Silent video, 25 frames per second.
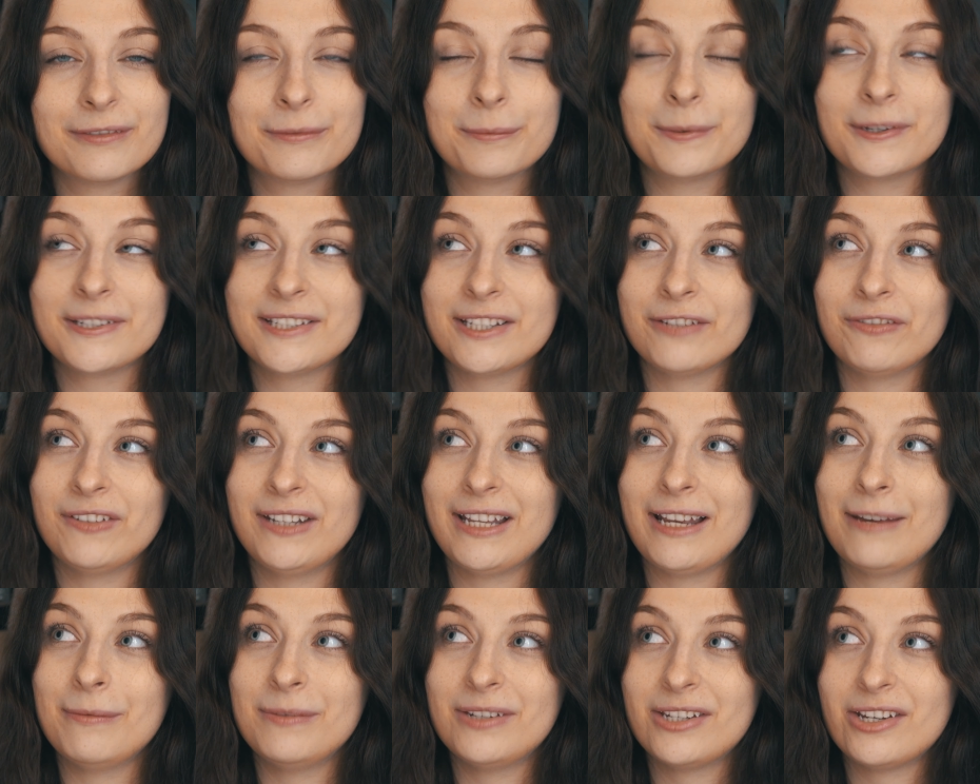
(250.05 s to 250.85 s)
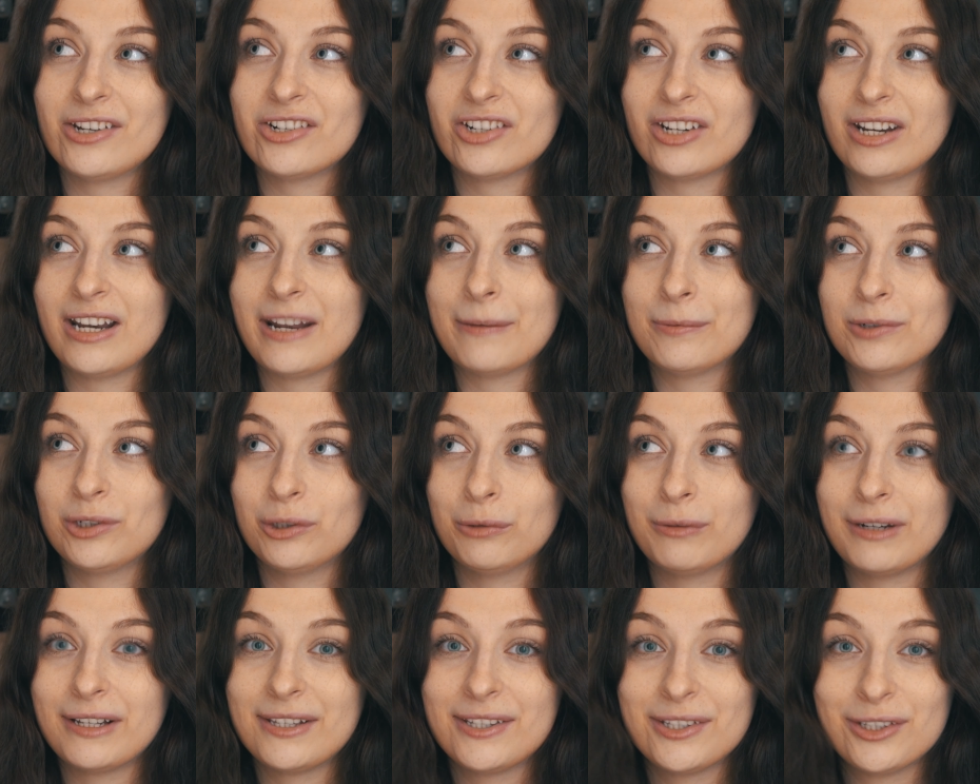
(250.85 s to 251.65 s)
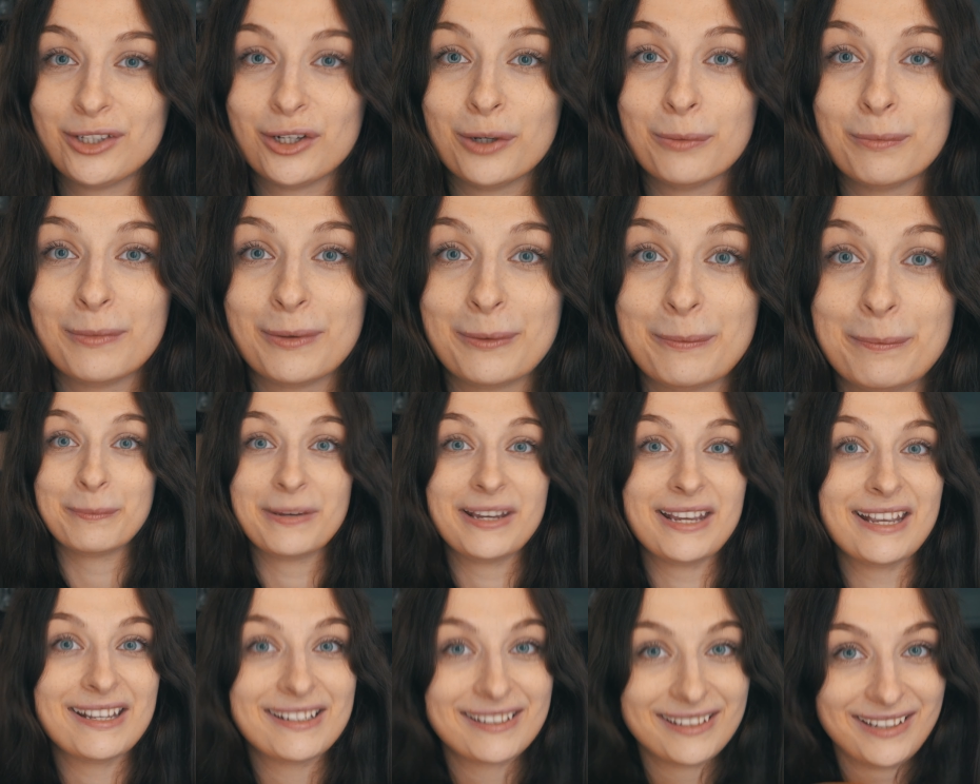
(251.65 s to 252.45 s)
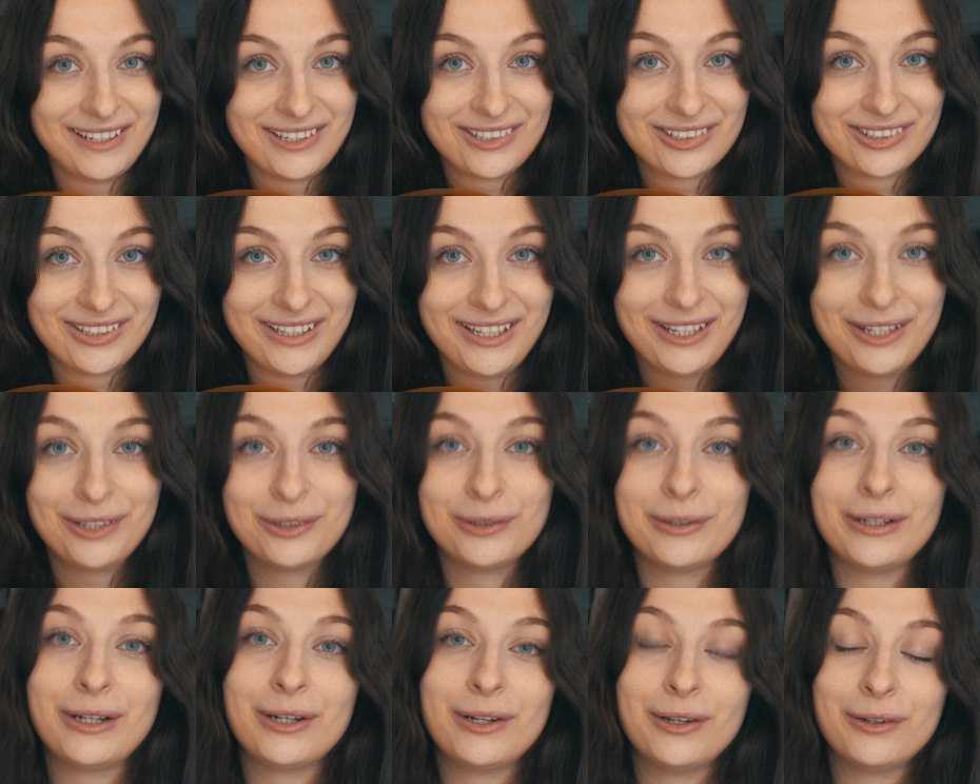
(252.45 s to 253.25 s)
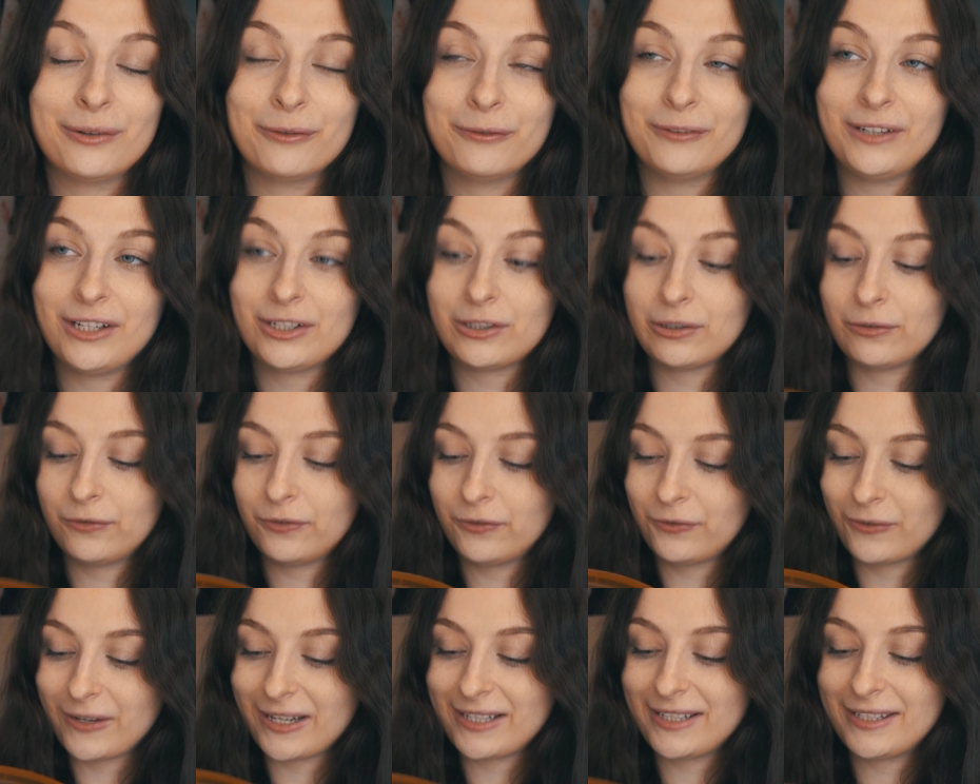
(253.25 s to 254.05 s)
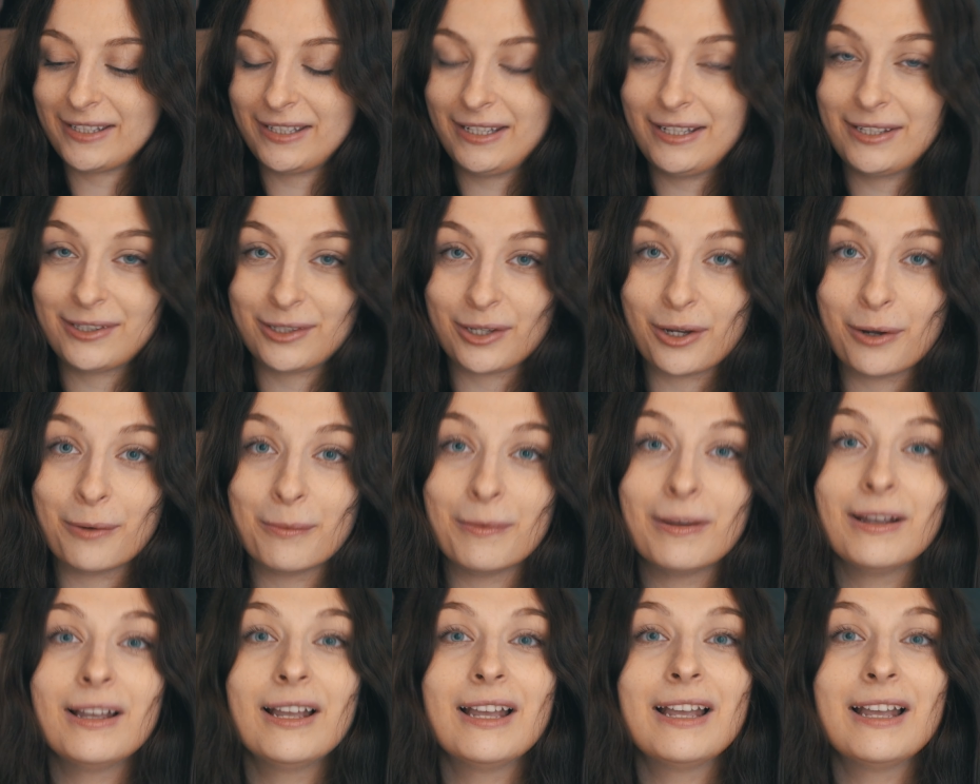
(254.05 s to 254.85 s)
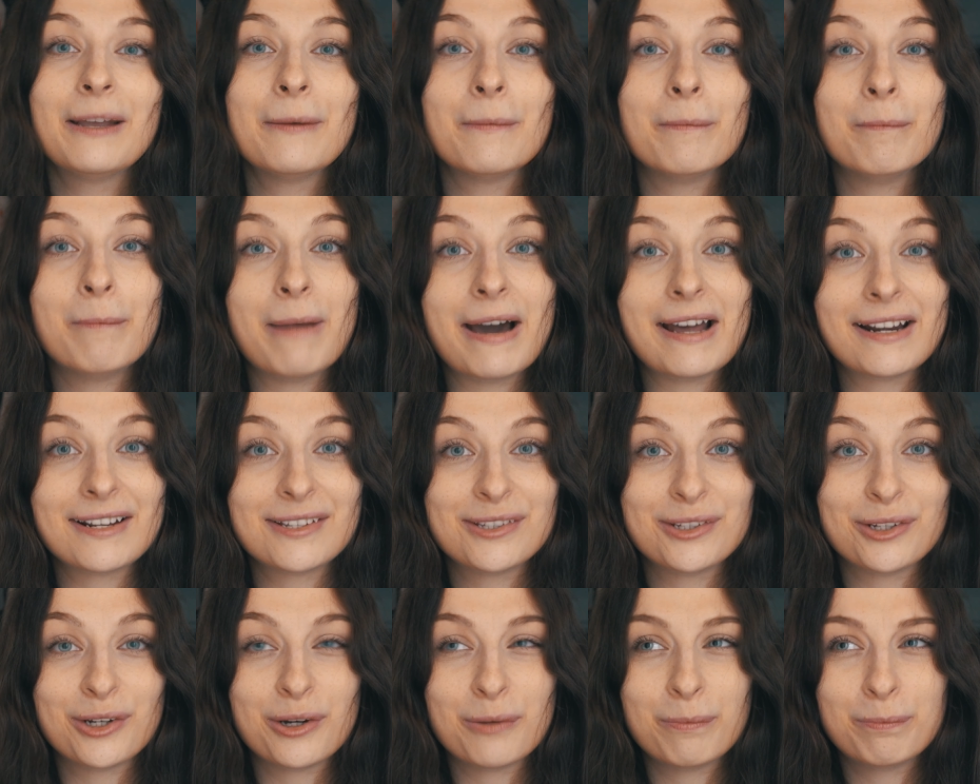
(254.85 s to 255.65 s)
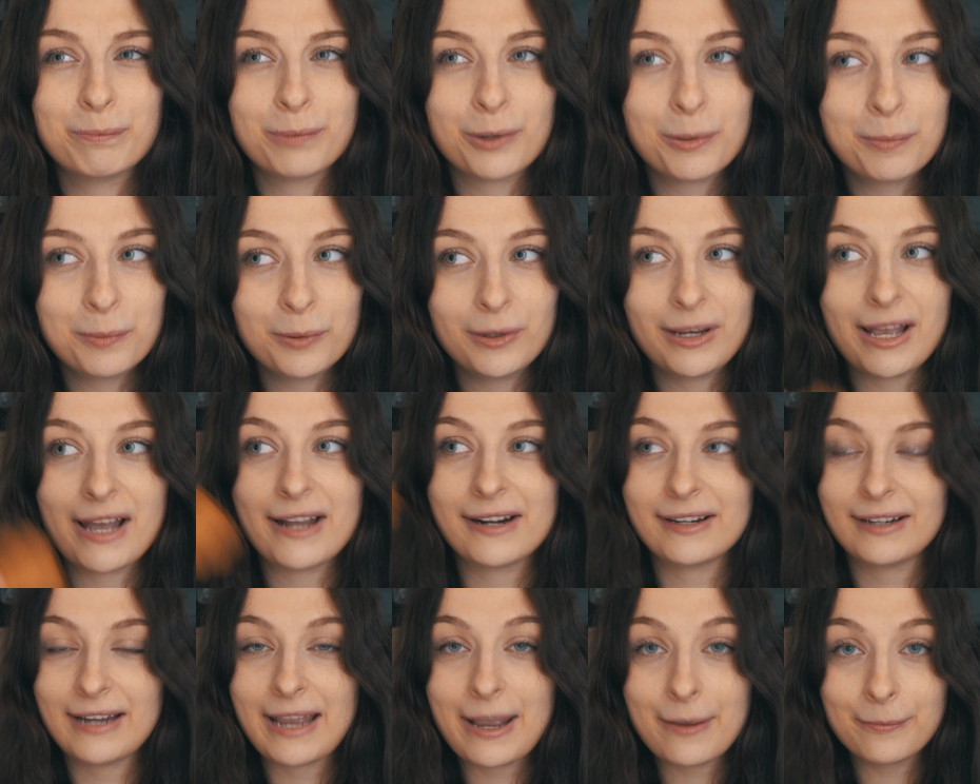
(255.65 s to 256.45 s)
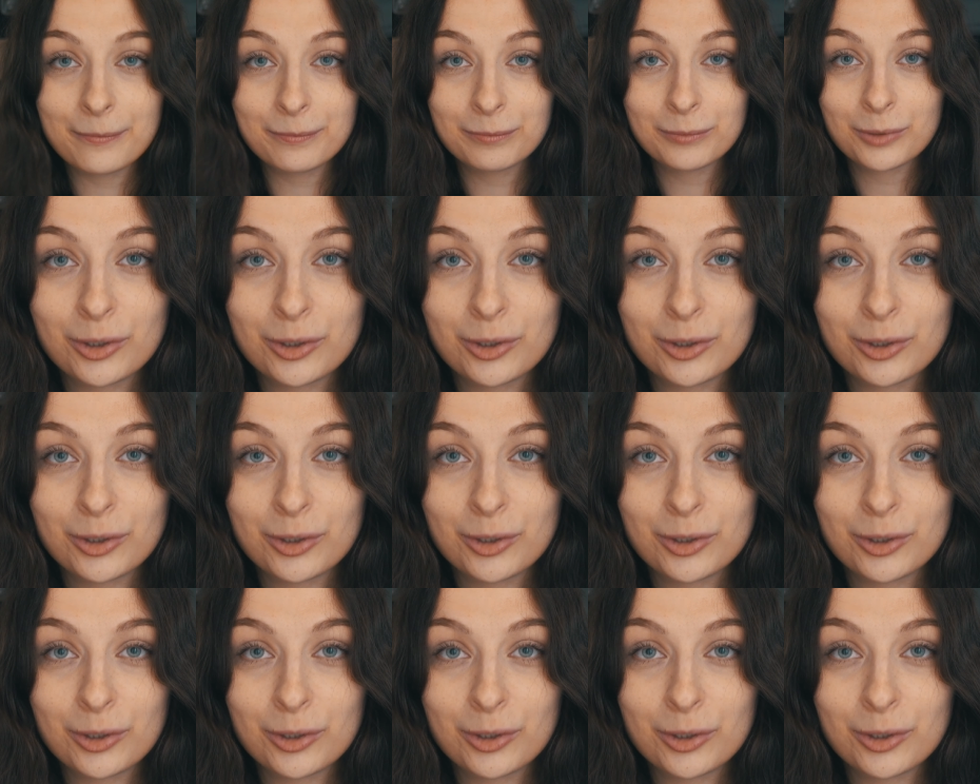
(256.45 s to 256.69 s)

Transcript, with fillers: W Polsce wydaje mi się, że na przykład są pierniczki, które również w Szwecji są bardzo popularne.